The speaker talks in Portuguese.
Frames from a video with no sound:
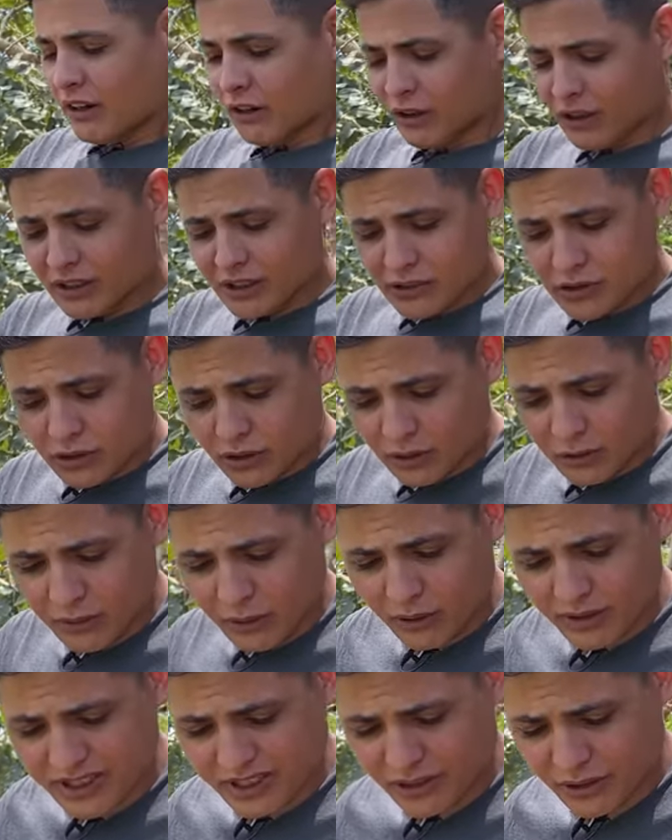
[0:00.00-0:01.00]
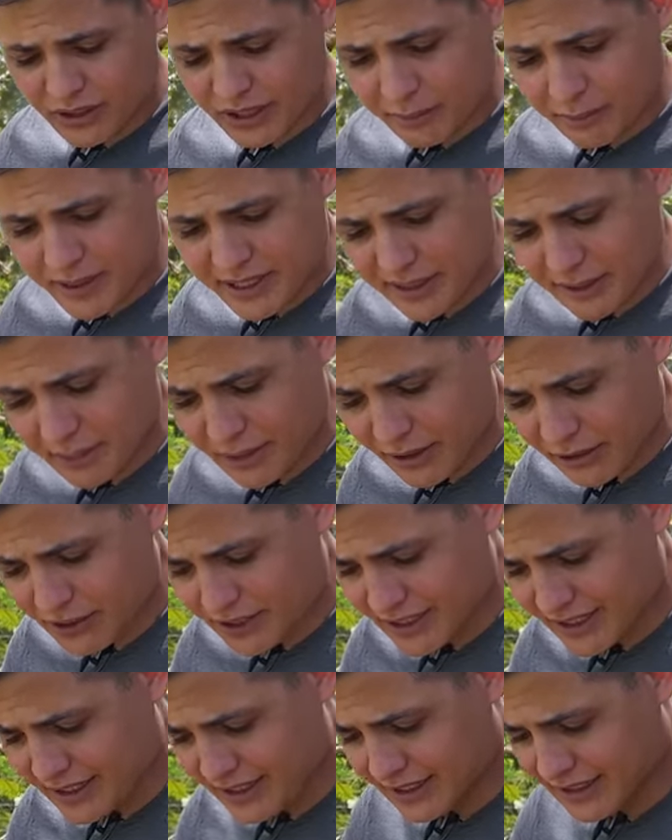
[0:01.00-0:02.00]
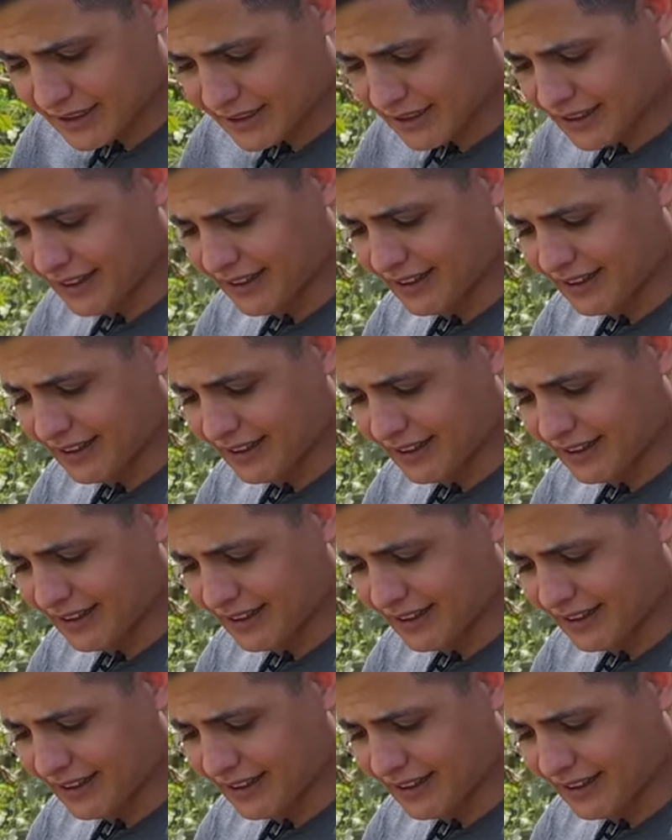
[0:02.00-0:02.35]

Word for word: Olha só, uma coisa que eu já percebi é o seguinte,